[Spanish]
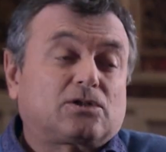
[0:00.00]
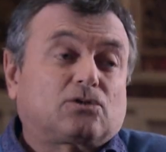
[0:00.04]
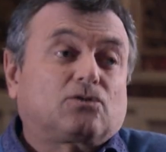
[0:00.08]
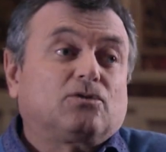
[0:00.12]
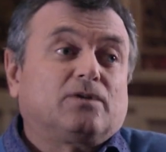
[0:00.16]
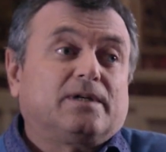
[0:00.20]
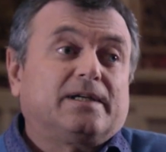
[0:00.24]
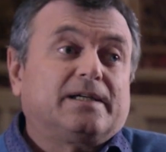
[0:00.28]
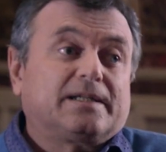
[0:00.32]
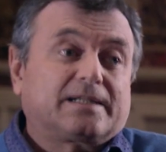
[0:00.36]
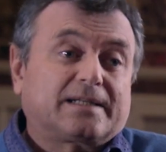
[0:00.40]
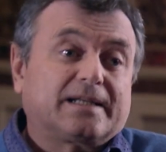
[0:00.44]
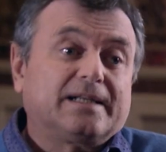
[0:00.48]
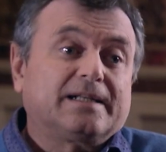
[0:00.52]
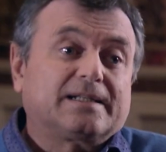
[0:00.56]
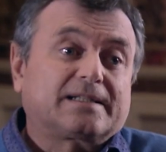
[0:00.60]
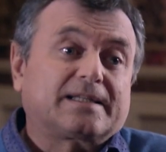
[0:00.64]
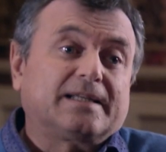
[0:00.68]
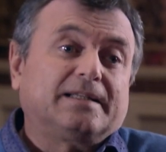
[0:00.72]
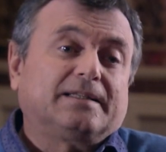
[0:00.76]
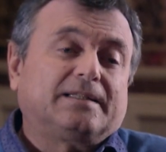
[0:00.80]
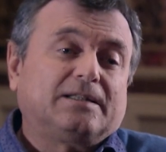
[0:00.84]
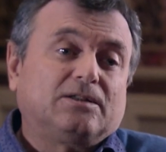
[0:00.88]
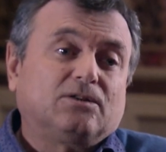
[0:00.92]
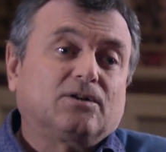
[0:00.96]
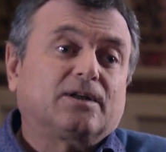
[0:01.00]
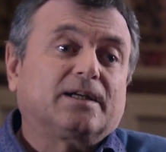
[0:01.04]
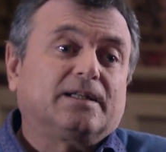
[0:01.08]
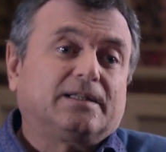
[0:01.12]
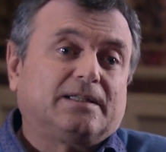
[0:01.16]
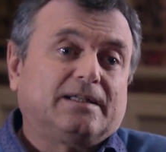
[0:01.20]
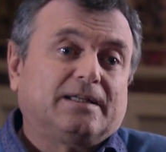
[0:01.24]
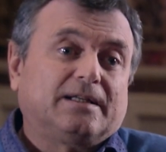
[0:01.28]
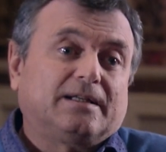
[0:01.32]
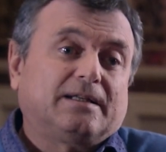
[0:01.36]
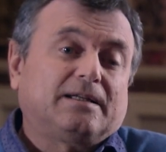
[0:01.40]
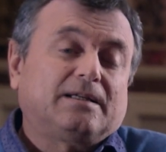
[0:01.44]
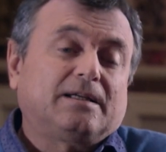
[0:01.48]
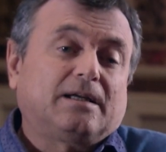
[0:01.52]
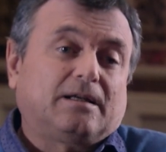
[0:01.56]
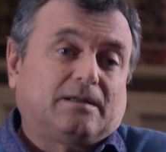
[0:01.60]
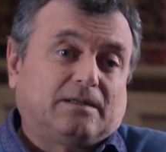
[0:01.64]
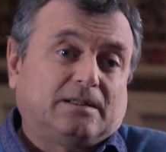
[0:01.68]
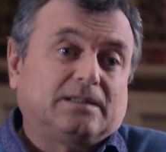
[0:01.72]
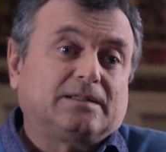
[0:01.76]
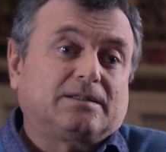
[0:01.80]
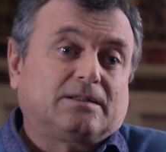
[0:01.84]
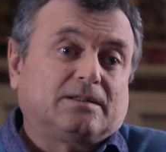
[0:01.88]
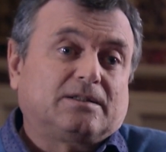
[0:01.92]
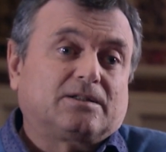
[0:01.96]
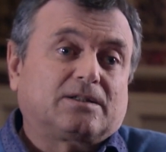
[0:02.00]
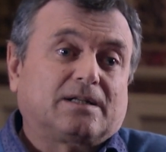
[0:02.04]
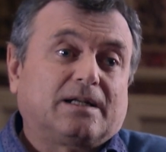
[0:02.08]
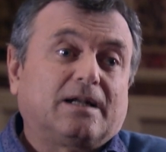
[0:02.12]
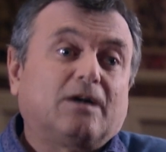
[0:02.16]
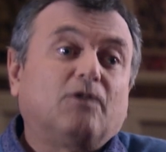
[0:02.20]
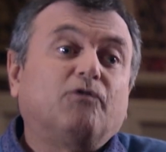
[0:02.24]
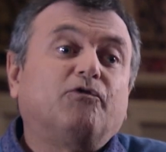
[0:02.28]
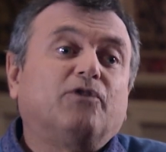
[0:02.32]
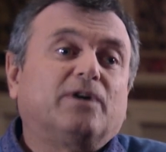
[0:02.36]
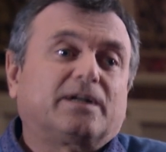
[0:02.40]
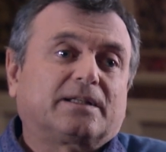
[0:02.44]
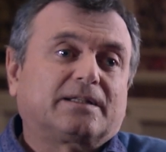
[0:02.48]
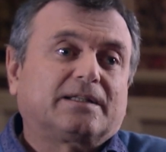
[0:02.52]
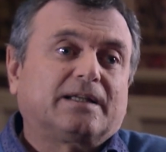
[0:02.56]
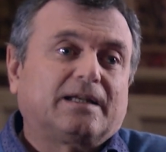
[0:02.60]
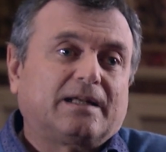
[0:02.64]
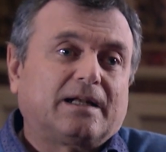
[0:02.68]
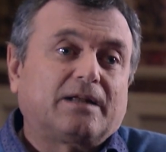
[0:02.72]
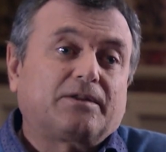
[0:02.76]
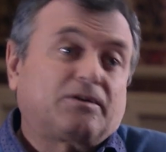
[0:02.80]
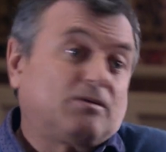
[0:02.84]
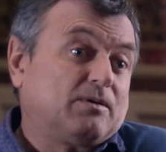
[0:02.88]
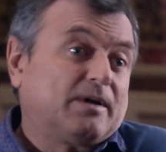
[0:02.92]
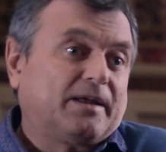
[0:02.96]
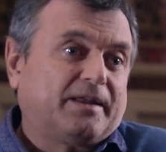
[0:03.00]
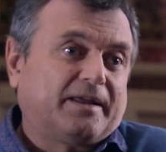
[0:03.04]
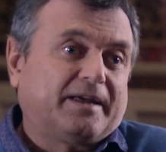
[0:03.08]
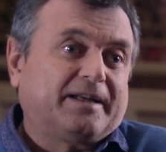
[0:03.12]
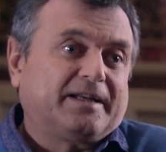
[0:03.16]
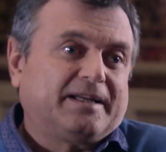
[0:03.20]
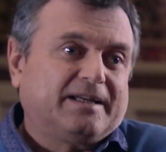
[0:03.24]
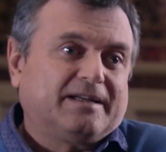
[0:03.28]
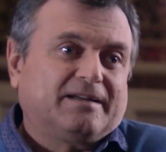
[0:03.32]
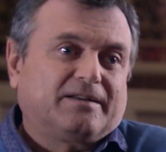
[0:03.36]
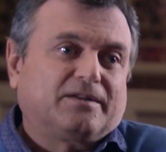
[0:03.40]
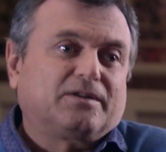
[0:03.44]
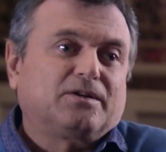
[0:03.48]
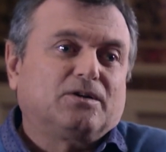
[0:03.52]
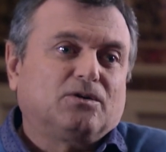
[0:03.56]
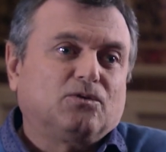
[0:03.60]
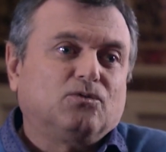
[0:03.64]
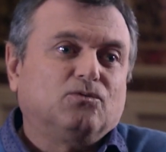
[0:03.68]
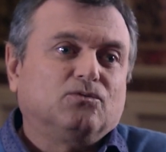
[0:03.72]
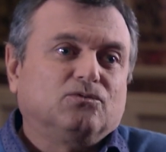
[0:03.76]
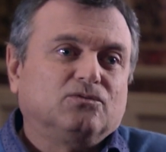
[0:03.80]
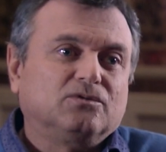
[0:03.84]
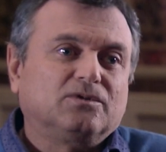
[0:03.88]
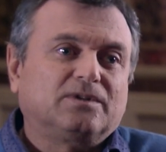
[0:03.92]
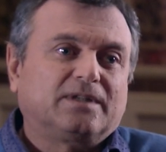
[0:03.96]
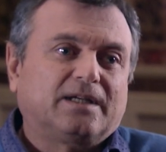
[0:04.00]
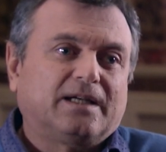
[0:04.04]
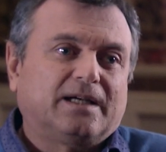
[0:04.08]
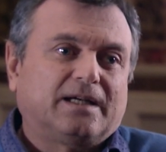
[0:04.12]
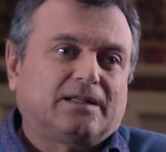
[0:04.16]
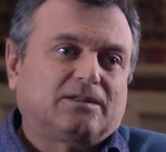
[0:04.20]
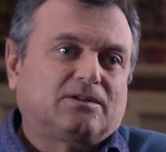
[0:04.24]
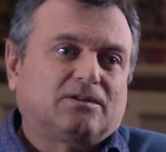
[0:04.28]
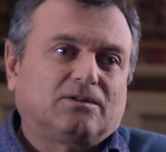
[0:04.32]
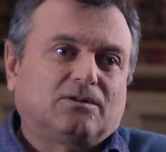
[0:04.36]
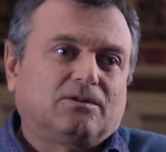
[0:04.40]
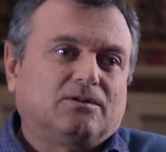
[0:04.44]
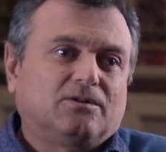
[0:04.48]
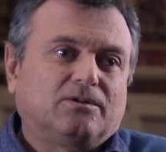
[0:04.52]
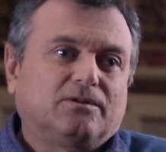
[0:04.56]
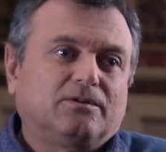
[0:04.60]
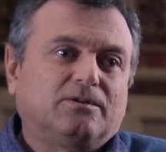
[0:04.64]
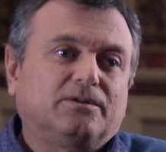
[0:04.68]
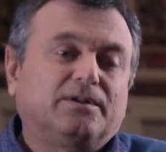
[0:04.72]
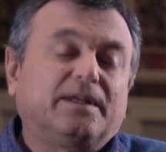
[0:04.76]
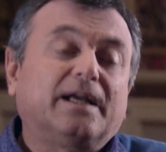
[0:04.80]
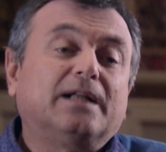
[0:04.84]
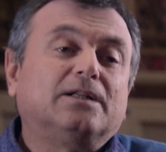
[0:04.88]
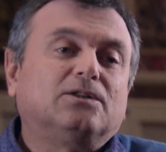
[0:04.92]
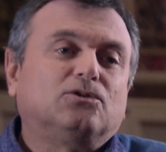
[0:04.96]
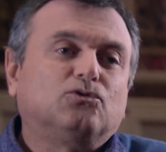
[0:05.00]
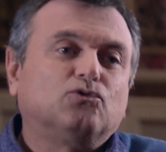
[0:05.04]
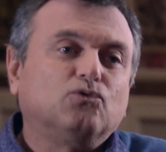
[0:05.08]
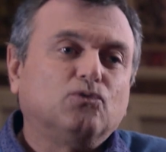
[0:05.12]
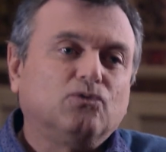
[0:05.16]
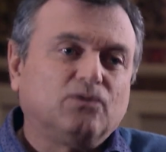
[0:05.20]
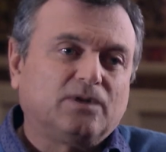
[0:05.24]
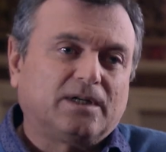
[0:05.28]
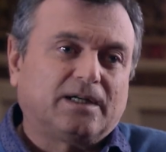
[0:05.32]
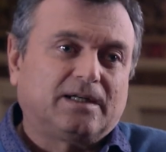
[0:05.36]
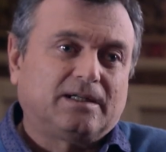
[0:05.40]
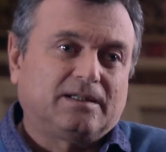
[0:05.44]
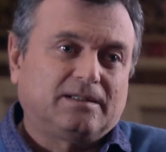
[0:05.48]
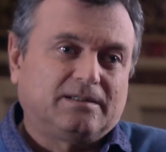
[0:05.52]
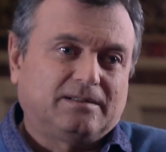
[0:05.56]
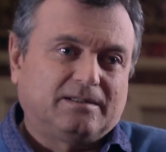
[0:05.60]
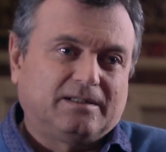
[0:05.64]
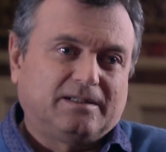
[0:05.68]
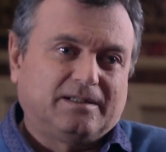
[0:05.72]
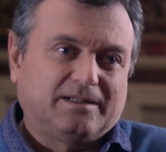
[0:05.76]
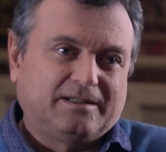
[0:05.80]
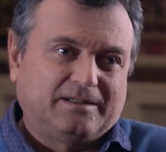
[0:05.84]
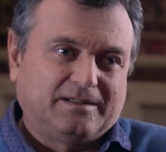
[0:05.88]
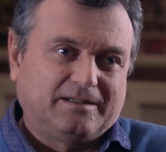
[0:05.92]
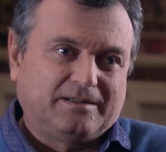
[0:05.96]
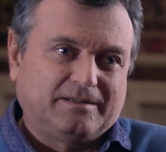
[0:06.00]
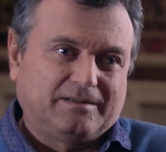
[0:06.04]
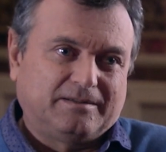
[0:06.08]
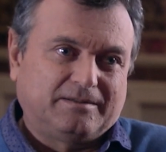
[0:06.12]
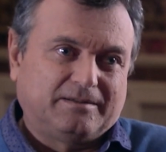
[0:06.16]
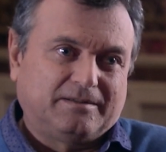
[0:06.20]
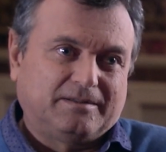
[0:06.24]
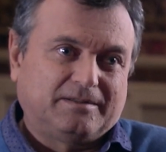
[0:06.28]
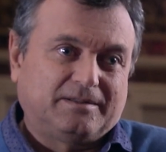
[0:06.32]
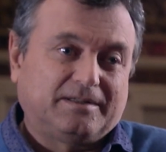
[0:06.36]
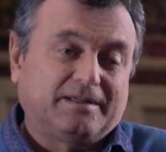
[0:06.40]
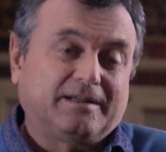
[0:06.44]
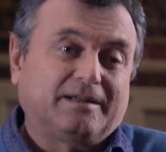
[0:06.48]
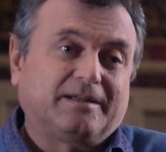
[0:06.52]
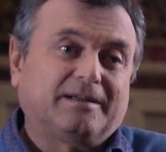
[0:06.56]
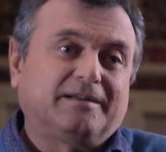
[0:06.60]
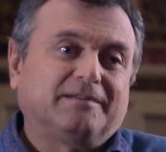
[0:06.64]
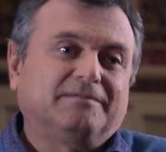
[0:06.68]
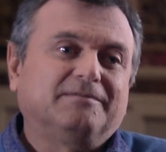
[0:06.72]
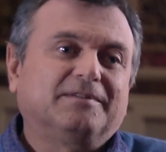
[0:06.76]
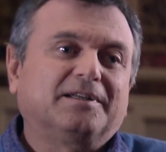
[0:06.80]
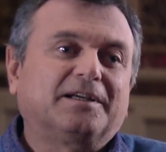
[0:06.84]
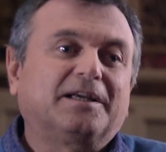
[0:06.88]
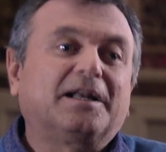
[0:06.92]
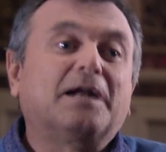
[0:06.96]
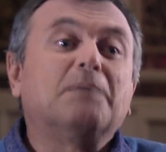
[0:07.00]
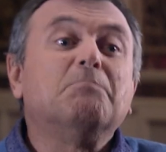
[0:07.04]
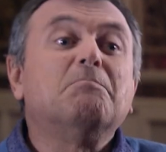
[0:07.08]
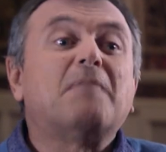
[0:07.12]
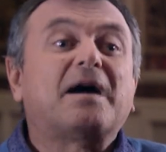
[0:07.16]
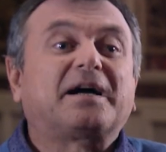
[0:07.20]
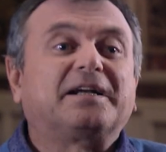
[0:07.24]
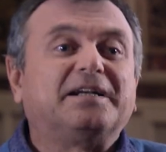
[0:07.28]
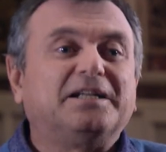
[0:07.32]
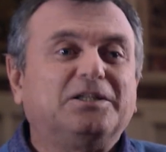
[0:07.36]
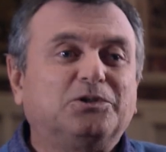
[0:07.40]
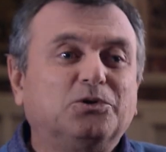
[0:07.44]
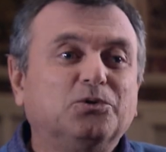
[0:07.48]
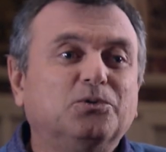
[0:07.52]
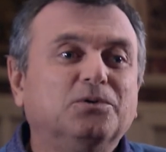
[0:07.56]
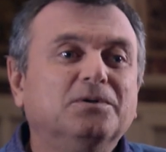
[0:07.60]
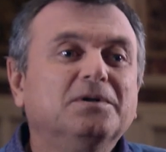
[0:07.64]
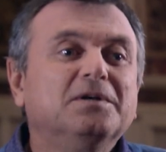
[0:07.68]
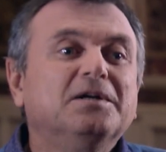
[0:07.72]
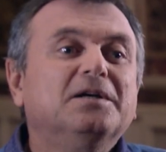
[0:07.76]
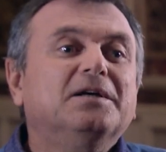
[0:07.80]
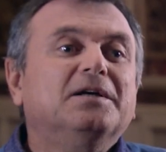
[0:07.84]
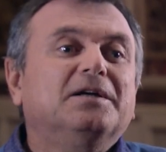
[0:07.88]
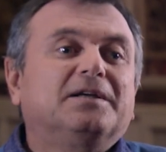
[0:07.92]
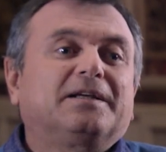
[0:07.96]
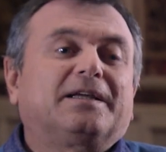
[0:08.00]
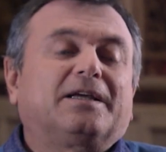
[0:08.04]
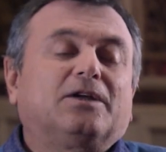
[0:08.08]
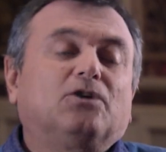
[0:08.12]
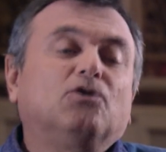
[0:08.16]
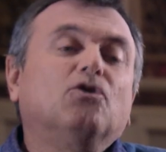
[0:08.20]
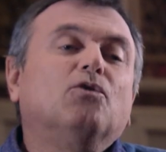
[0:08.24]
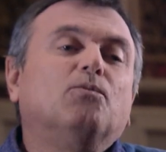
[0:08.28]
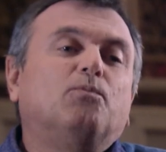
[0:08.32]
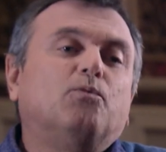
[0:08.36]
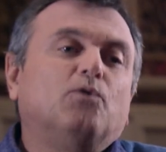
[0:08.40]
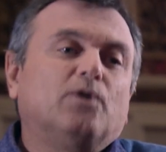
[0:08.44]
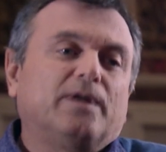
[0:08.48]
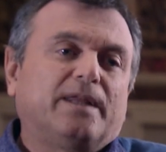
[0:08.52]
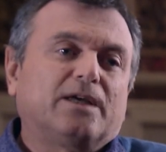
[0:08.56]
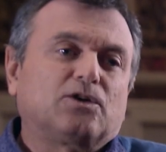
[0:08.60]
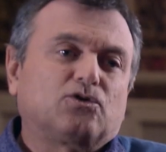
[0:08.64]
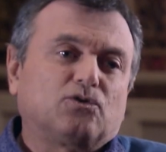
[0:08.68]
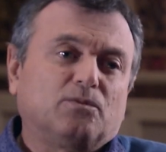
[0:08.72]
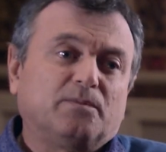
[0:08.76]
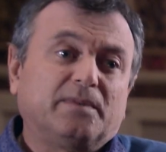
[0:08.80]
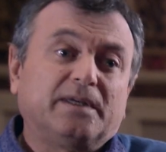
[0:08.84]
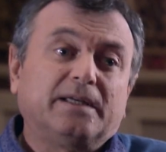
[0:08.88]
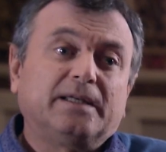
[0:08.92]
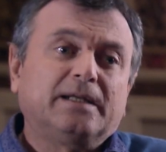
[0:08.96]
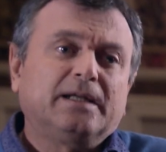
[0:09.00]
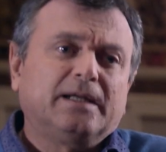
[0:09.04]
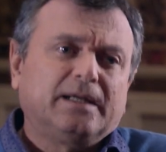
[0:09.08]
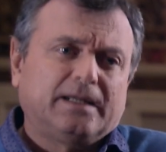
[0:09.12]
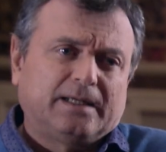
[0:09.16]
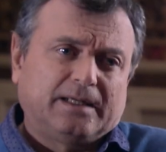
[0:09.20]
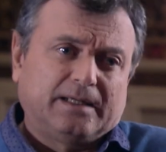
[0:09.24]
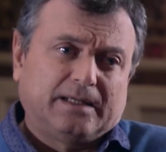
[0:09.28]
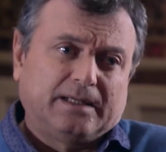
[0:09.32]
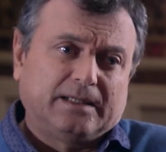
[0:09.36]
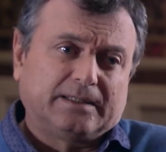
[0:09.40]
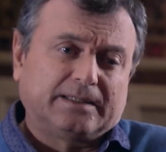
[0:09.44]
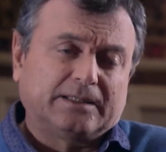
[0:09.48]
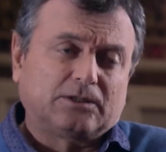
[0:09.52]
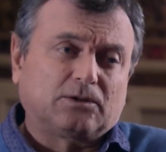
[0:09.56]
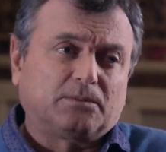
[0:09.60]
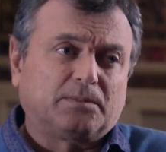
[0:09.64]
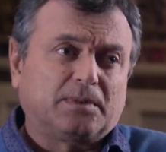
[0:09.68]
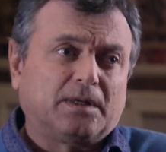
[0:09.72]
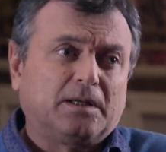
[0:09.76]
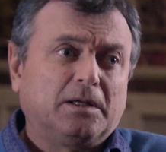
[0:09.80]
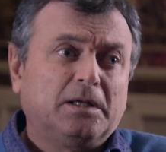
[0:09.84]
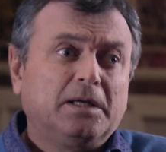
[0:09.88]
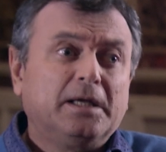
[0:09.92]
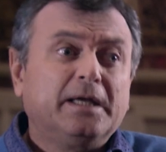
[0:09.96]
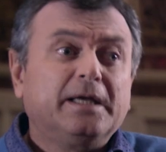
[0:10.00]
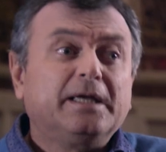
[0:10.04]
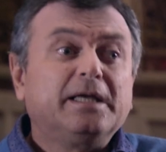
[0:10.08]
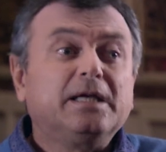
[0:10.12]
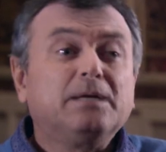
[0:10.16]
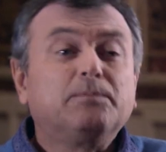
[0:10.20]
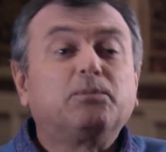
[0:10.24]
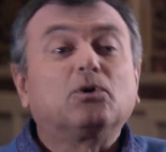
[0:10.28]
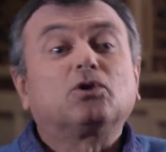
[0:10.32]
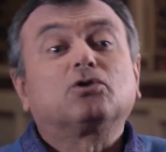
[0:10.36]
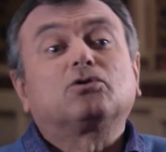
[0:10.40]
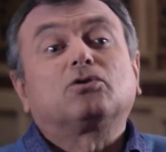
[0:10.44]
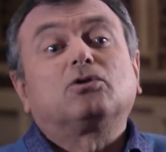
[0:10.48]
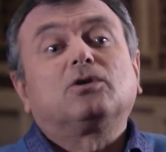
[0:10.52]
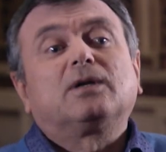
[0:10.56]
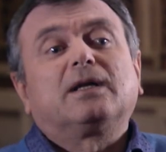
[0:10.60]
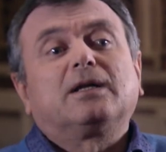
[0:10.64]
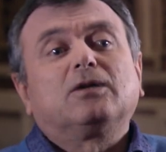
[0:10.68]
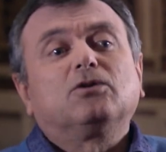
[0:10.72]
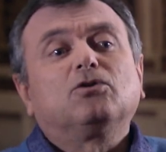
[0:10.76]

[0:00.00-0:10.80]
esto es el sentido que tiene y es la oferta a la ciudadanía, es decir, un teatro de altura, eh, de, de, gran magnitud, que no puede asumir el teatro público. Y por otro